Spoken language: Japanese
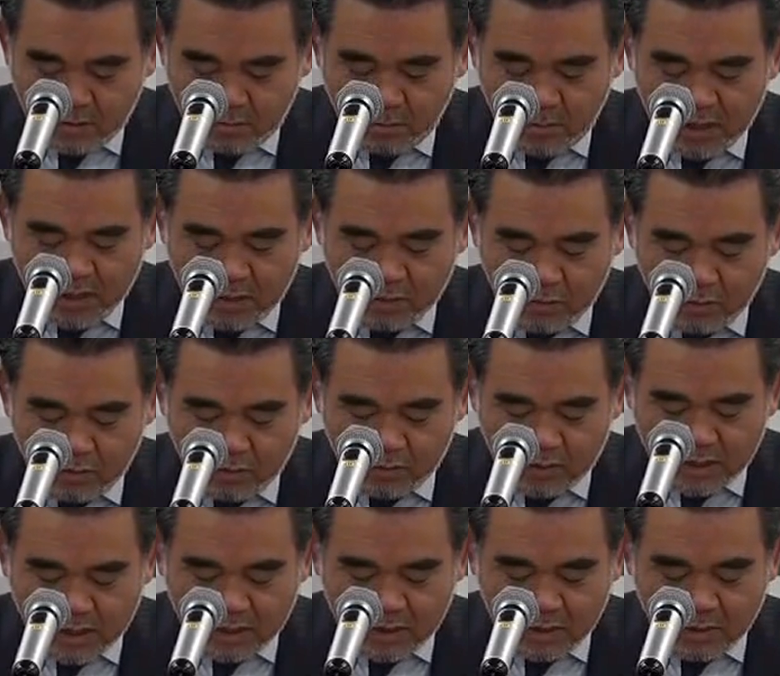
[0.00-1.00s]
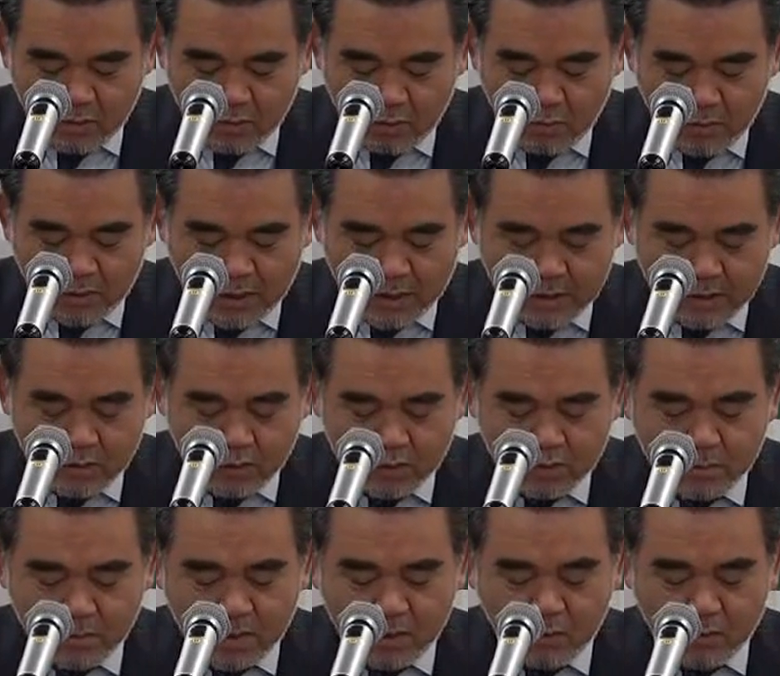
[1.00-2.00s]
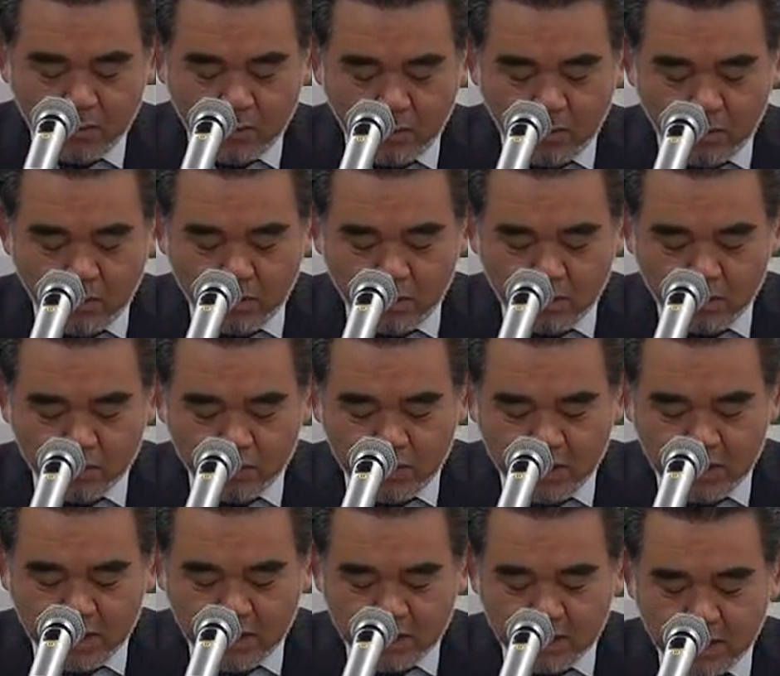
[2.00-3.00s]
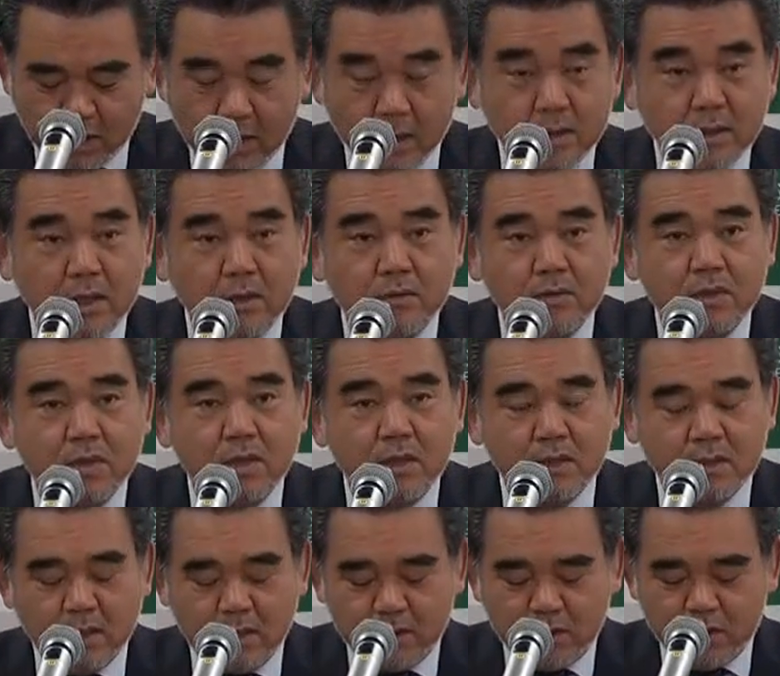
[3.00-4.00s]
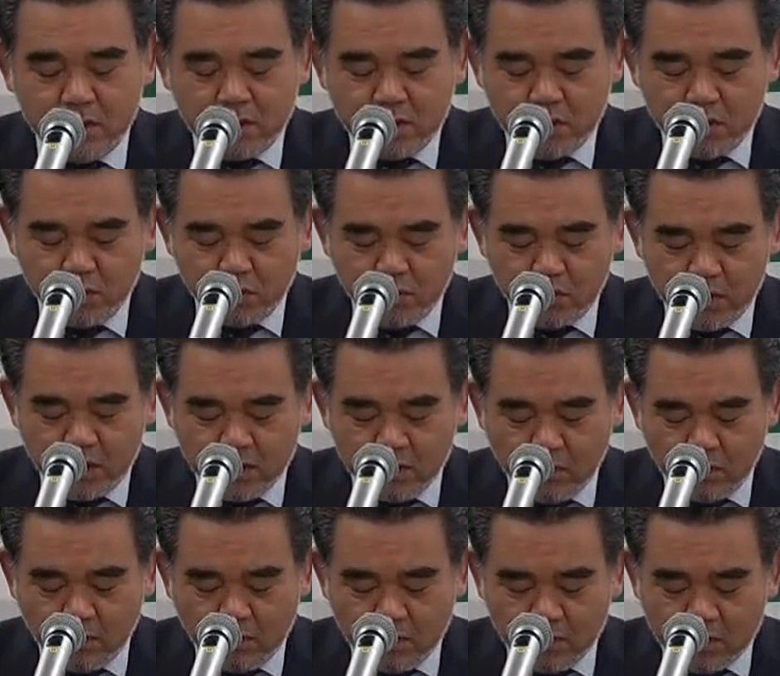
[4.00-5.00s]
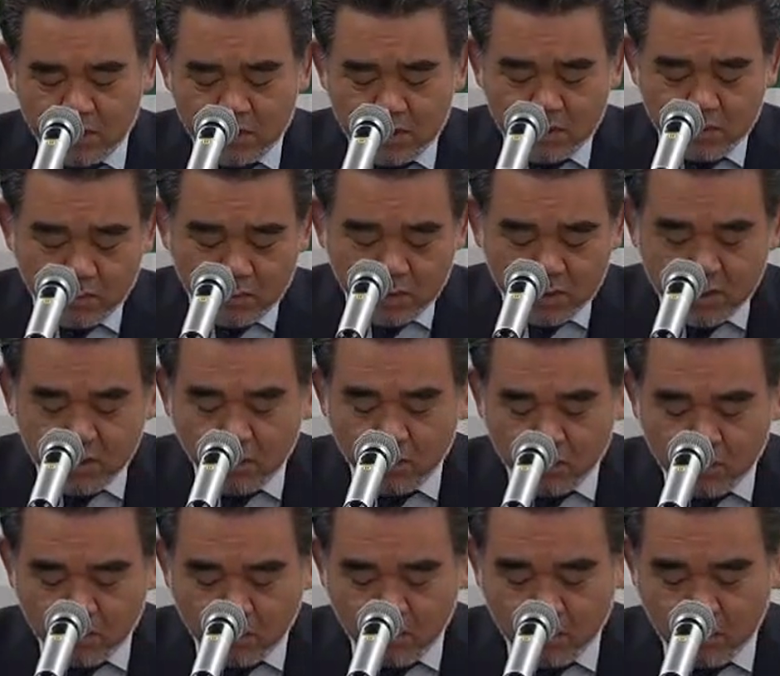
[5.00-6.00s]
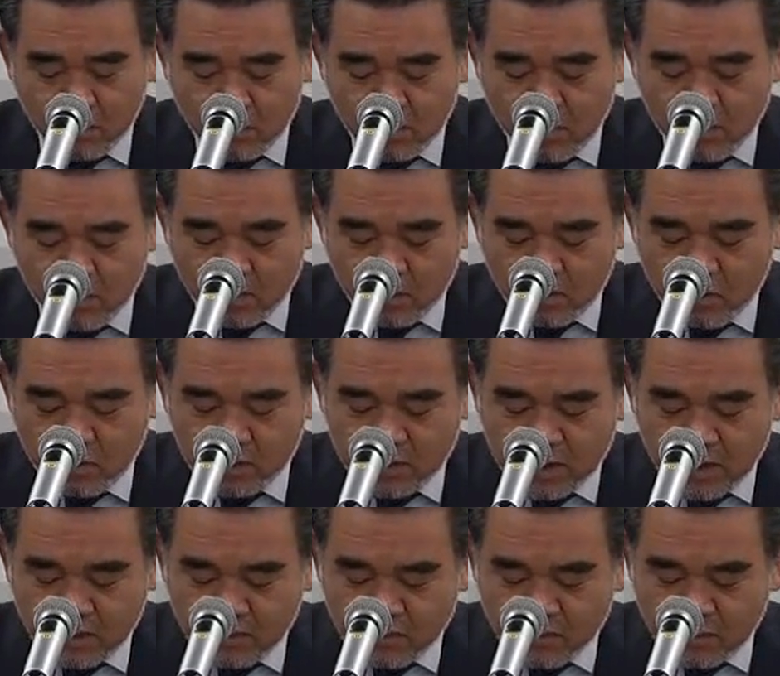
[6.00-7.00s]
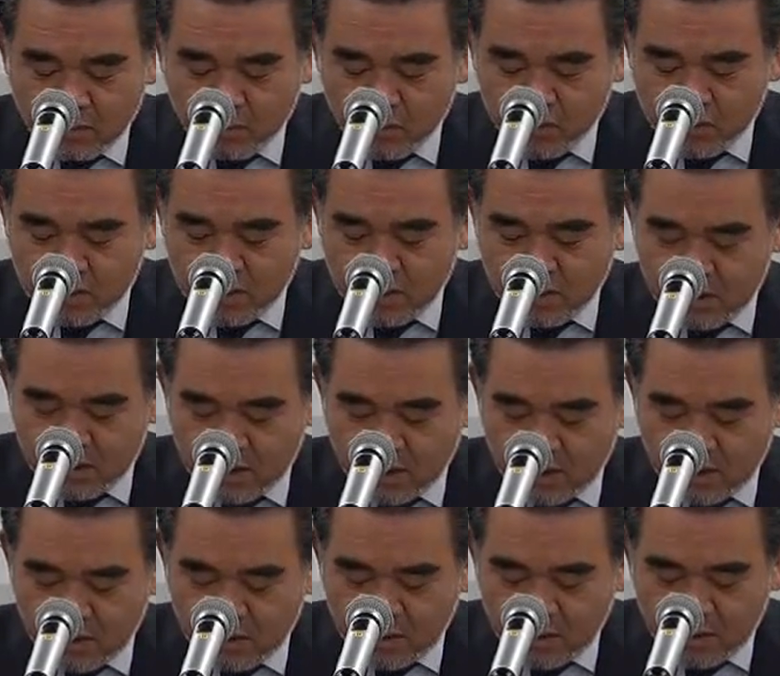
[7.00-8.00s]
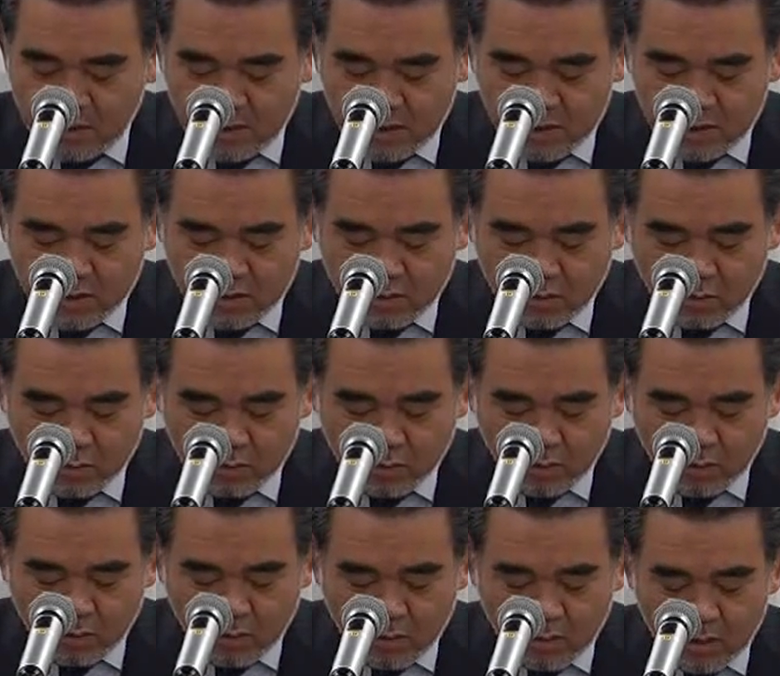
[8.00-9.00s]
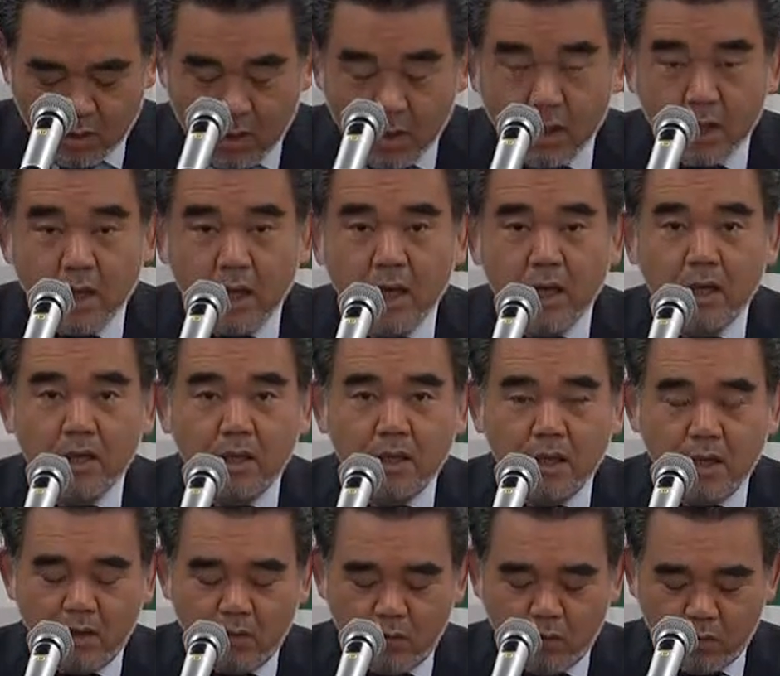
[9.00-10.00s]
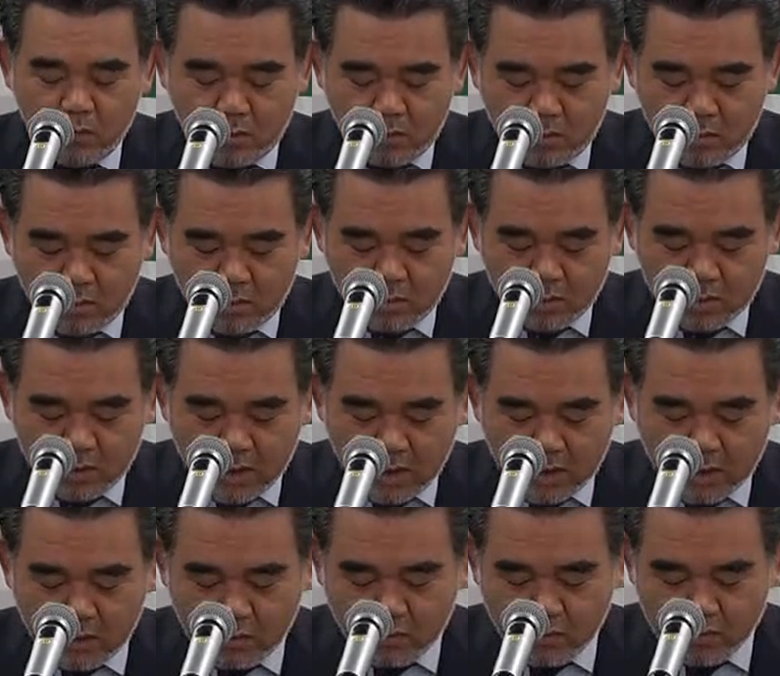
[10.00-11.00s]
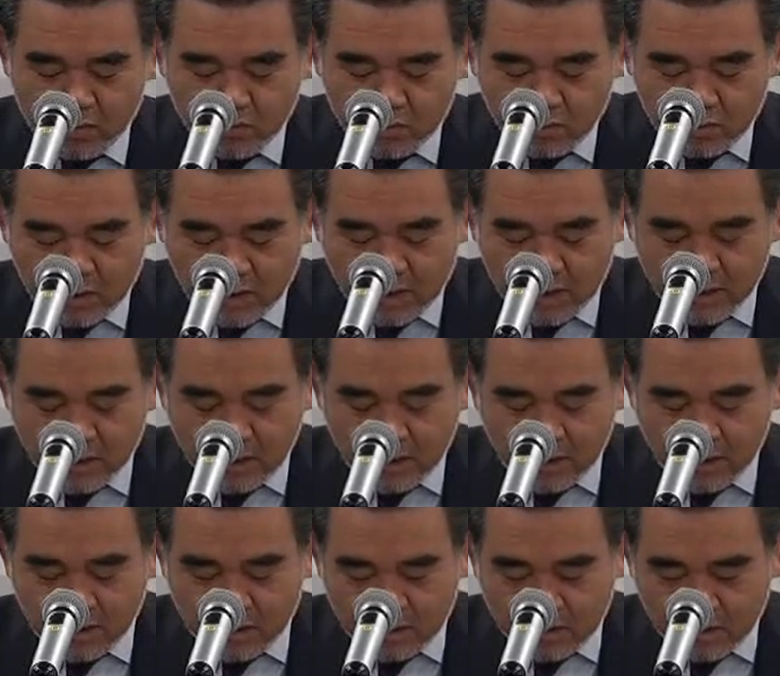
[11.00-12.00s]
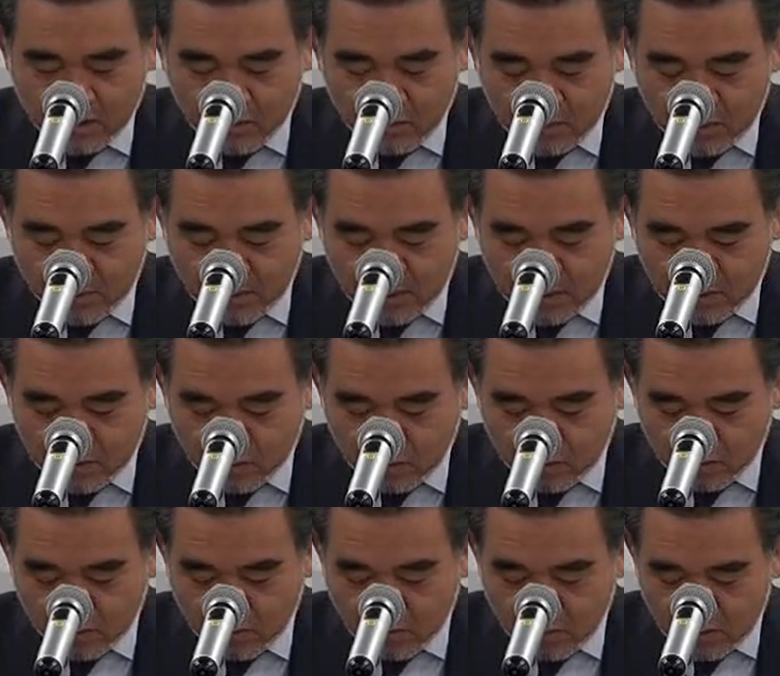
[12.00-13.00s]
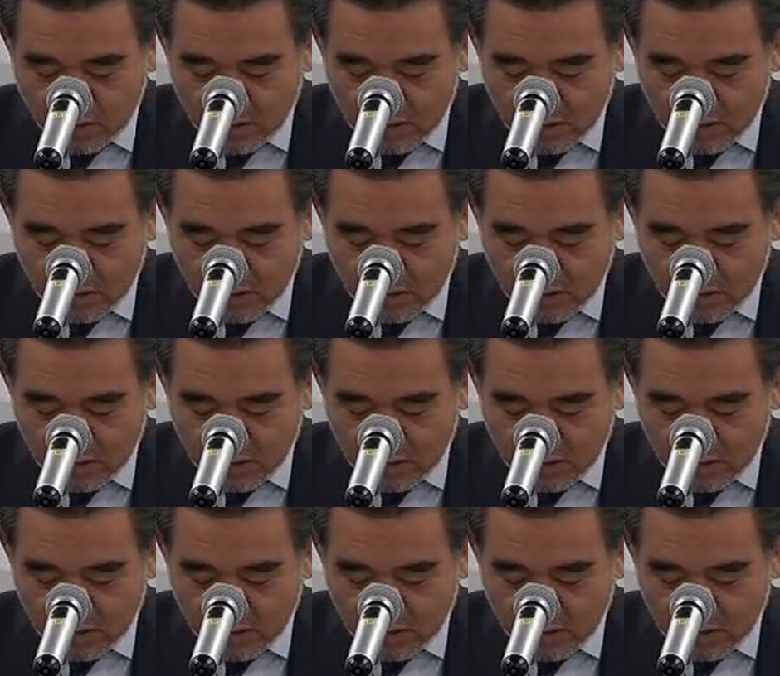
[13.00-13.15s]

まあ、あの内容は広島のクリエイターが作成した10種類の10種類以上のコンテンツを用いて非日常と発見を提供する体験型のイベントと